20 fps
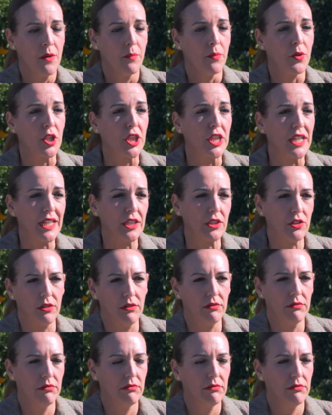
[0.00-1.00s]
Por
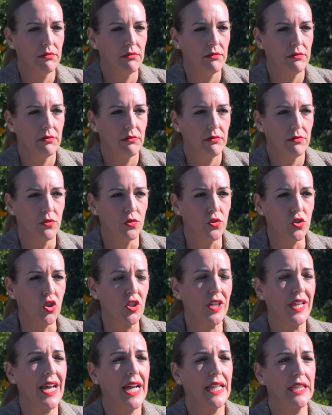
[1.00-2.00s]
cierto, un
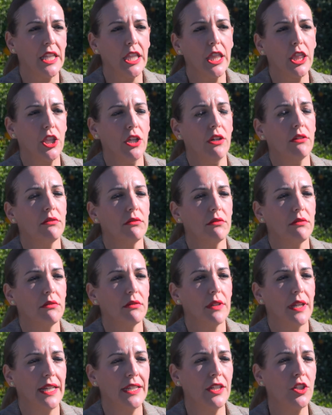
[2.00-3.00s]
toque de atención.
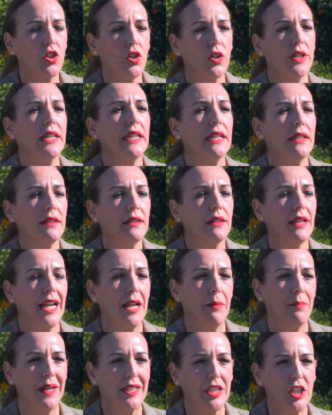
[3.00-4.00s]
En Coín
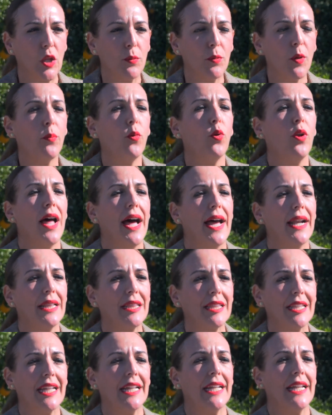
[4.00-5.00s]
el Partido Popular
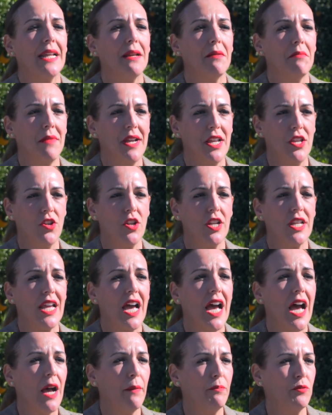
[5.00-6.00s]
tiene
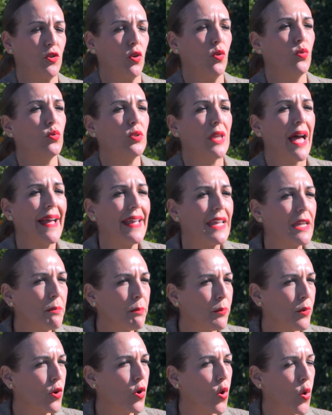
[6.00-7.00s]
mayoría absoluta y
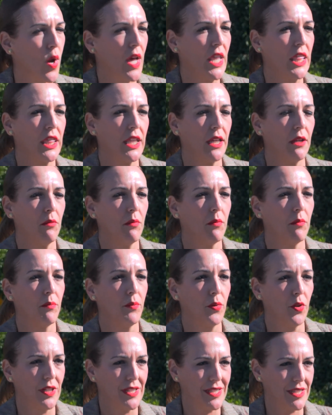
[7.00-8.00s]
poco hace
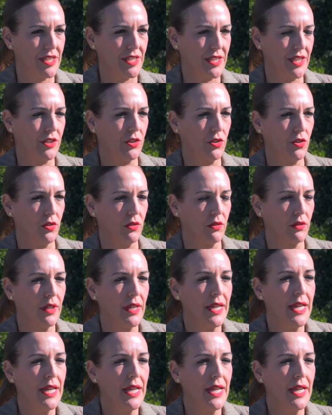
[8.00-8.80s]
por este sector.